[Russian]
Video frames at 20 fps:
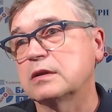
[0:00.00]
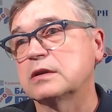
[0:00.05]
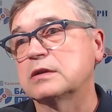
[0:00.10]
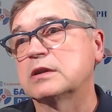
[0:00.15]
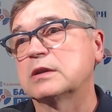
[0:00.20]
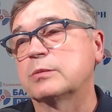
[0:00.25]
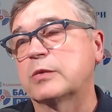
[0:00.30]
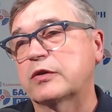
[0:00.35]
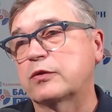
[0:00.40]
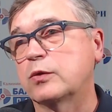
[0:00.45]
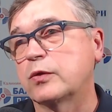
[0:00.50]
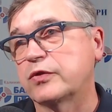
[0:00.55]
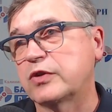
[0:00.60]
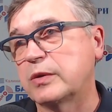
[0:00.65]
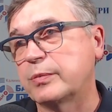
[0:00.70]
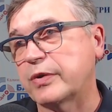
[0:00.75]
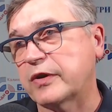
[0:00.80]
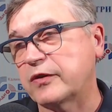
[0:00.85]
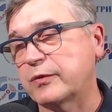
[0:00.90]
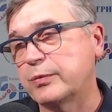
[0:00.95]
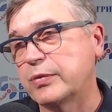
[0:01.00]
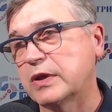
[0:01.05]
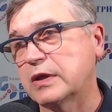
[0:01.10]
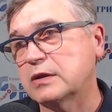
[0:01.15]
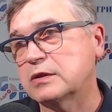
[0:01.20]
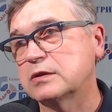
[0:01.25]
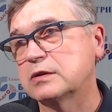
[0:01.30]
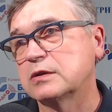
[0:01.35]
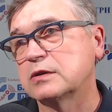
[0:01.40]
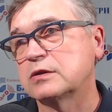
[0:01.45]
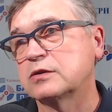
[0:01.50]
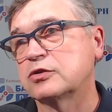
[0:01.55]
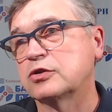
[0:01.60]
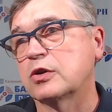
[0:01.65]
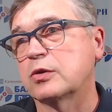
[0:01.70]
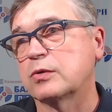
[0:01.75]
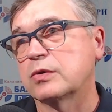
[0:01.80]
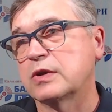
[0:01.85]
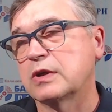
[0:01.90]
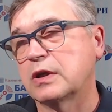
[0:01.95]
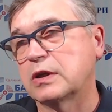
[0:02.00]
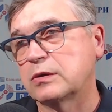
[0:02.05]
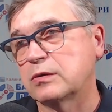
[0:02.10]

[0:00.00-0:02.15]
это Московский проспект э, широкий,